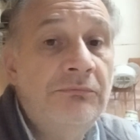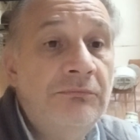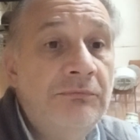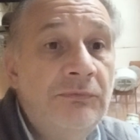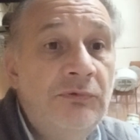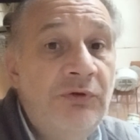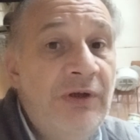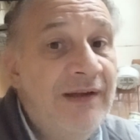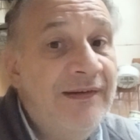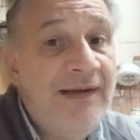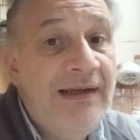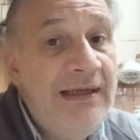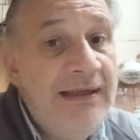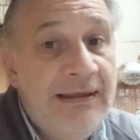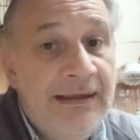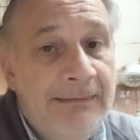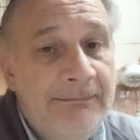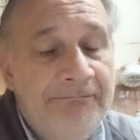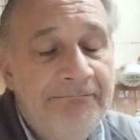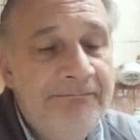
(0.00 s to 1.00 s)
una
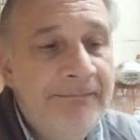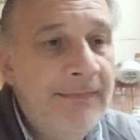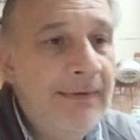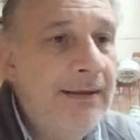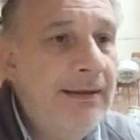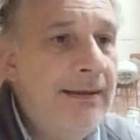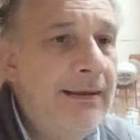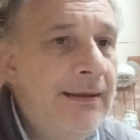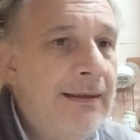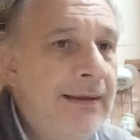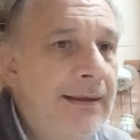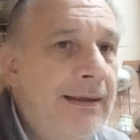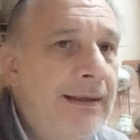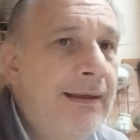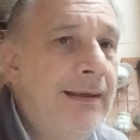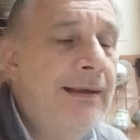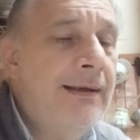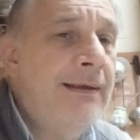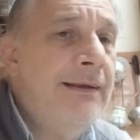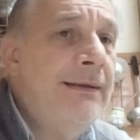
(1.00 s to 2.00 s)
salida.
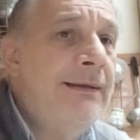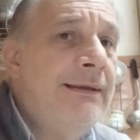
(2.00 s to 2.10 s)
Eh,